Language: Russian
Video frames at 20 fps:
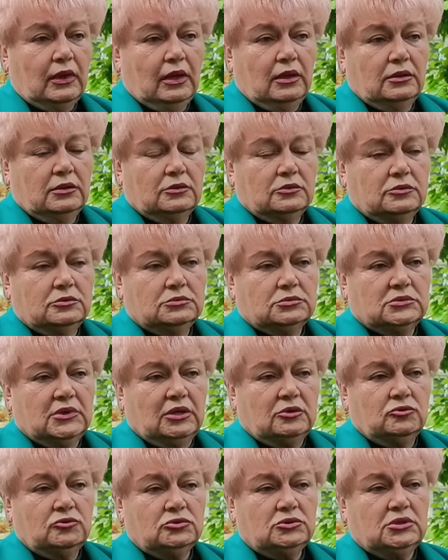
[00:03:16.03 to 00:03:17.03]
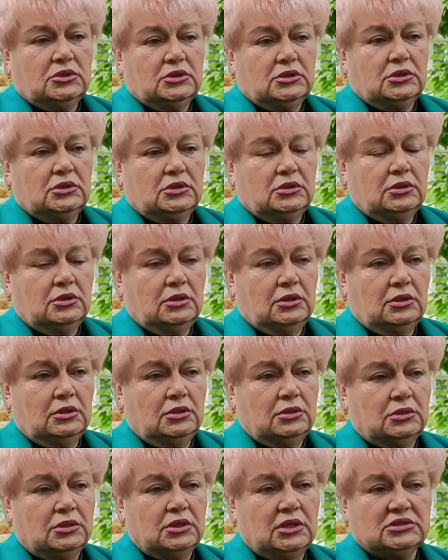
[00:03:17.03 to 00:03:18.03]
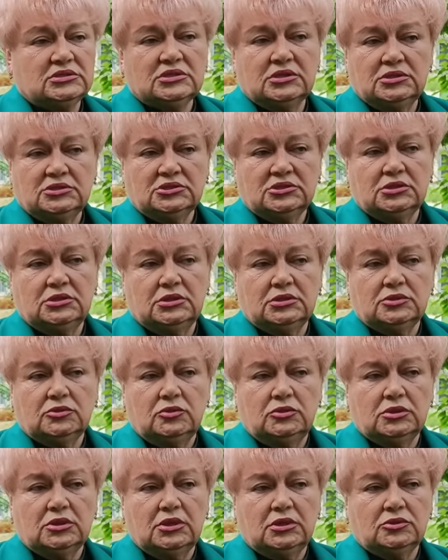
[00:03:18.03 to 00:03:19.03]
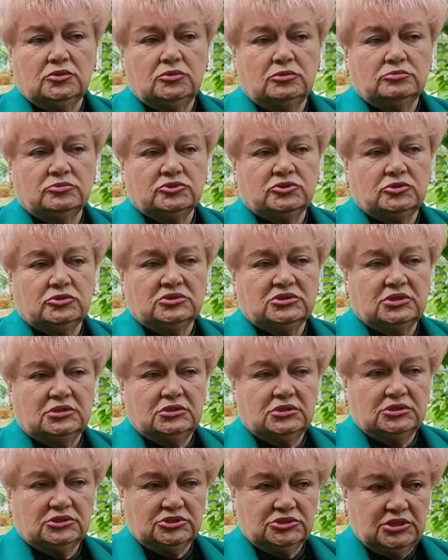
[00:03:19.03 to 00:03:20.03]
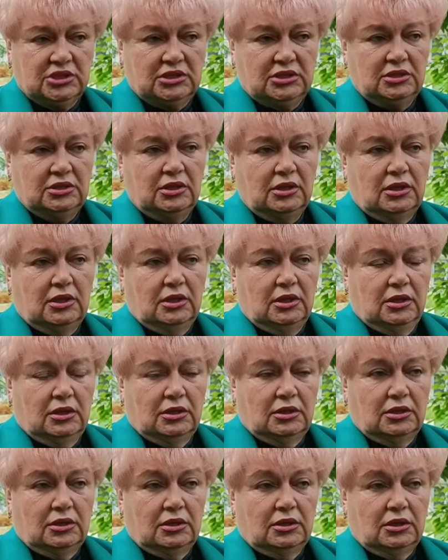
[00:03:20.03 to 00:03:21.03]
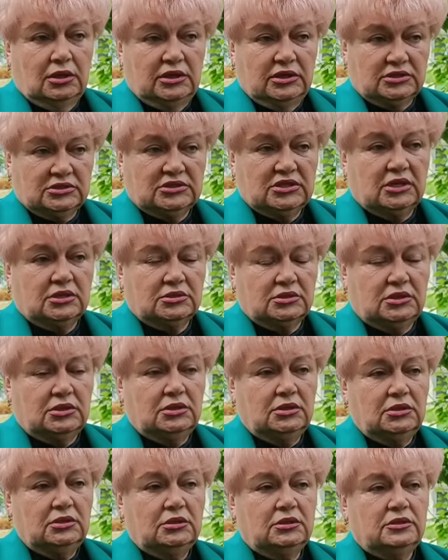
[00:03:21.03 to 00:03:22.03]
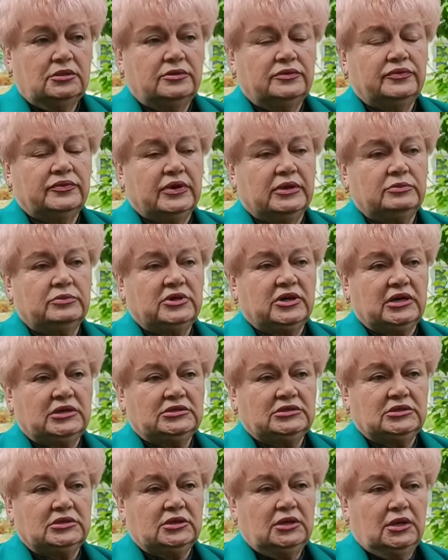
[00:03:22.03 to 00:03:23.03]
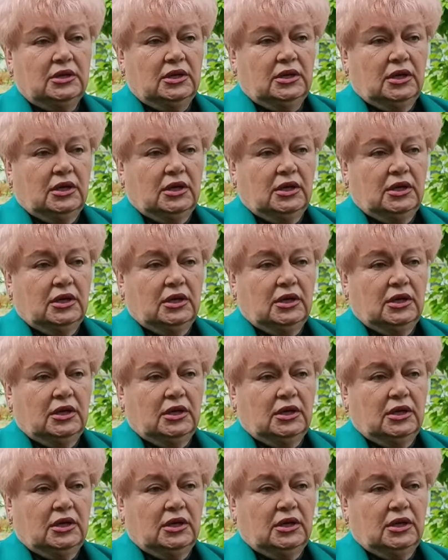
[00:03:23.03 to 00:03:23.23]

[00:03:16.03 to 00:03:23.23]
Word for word: Ну, на утро я слышала только о том, что задержали Александра в Камрате.